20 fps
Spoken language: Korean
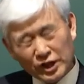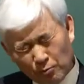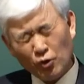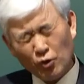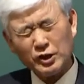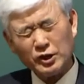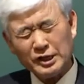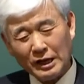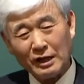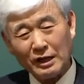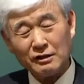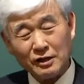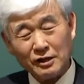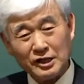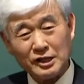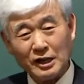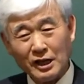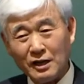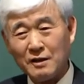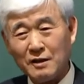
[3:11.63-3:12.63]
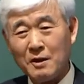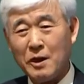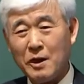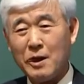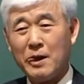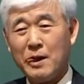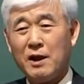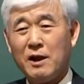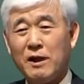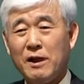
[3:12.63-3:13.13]
무엇이 되는 것이다?
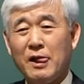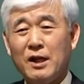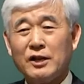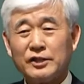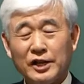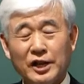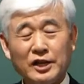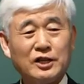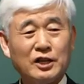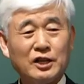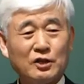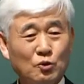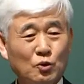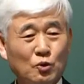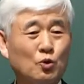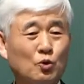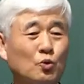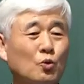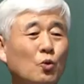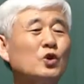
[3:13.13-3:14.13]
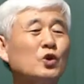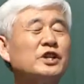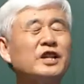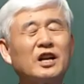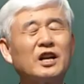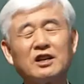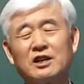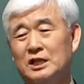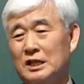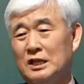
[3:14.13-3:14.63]
생산 요소, 돈이
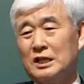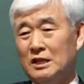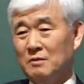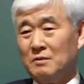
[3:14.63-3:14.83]
되는 것이다.